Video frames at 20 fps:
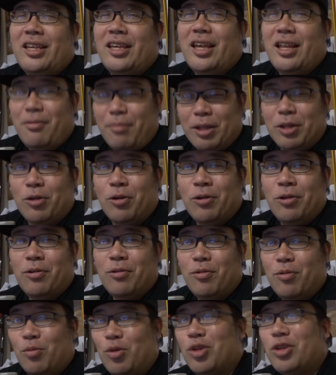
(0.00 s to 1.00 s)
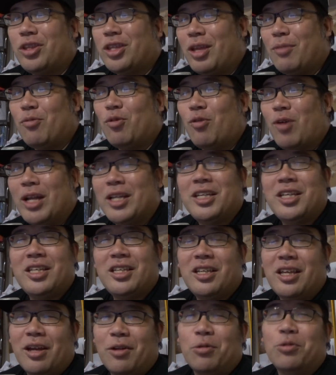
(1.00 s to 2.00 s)
ければと思って、もう割り
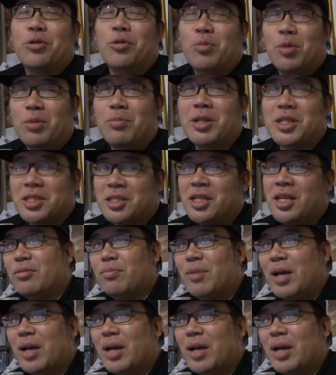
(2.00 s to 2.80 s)
切ってやろうと思います。